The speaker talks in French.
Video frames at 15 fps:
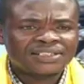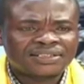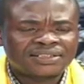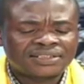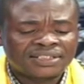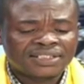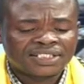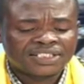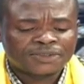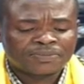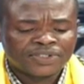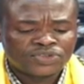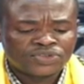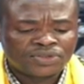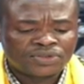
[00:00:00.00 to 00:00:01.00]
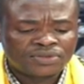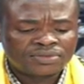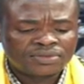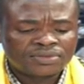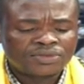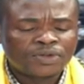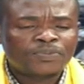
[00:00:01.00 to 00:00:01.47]
cette expression
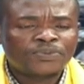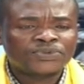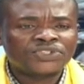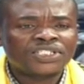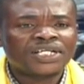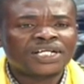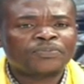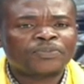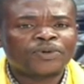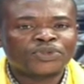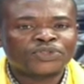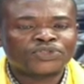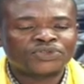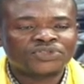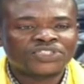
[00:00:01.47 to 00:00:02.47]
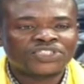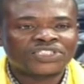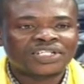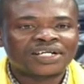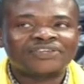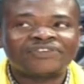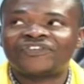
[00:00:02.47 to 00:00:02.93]
comme pour dire la promotion du
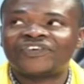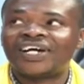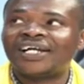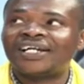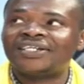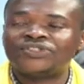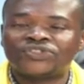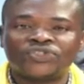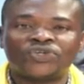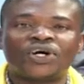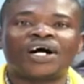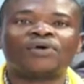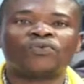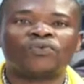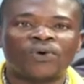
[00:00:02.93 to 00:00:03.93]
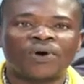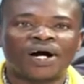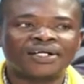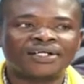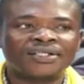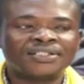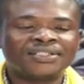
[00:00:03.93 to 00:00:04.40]
genre Il fait allusion à
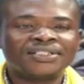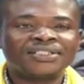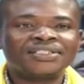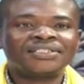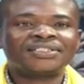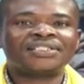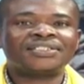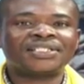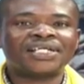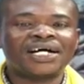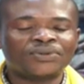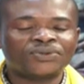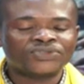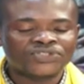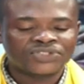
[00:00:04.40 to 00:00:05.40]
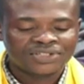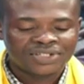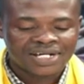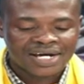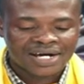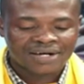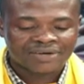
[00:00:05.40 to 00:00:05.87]
quoi C'est ça aussi
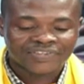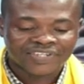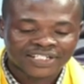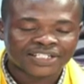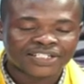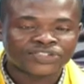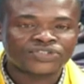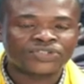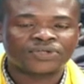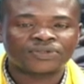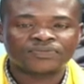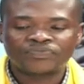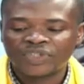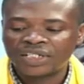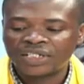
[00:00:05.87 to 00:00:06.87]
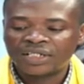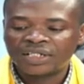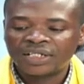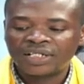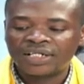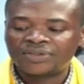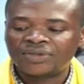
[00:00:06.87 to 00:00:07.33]
la vraie question.
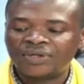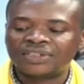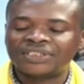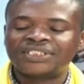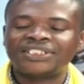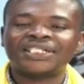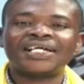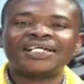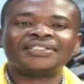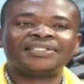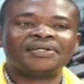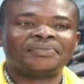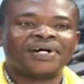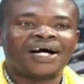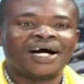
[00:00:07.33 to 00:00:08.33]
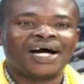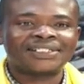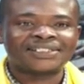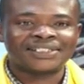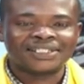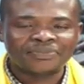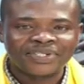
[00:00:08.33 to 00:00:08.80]
Et donc, directement
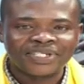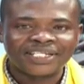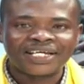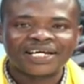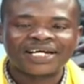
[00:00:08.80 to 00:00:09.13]
attribuer